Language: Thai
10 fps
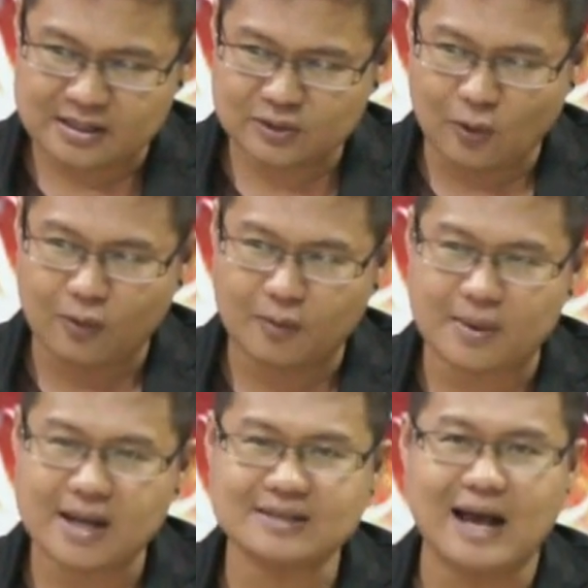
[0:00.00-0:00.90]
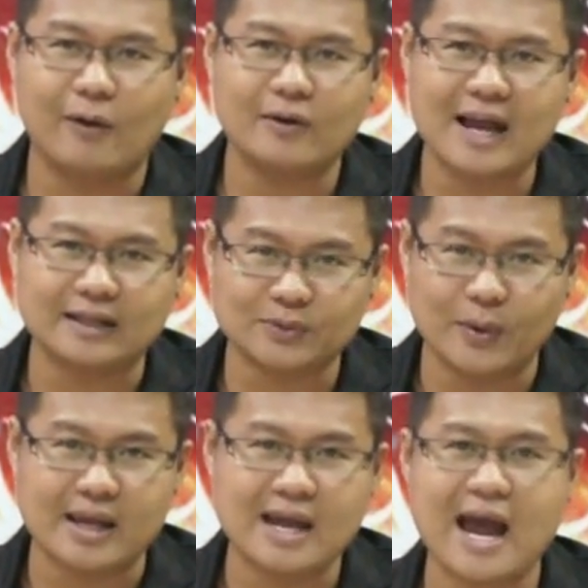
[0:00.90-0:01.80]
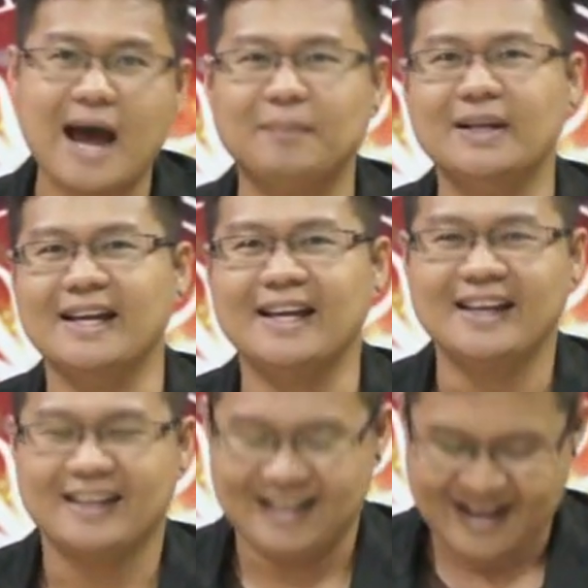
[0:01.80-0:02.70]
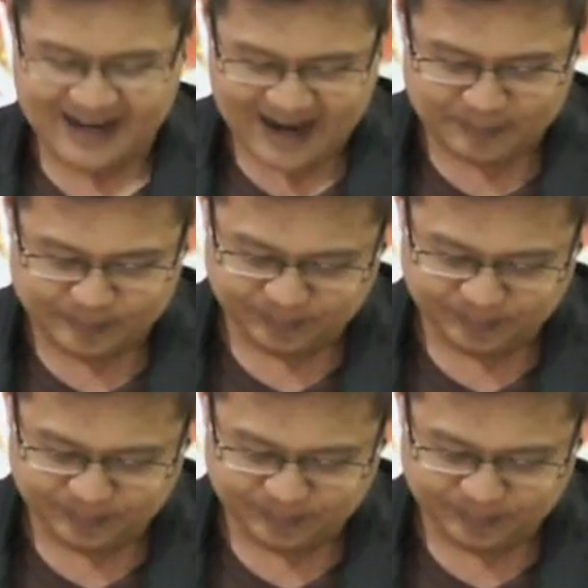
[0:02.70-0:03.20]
ส่งพระเสาร์อย่างสวยงามเลยนะครับ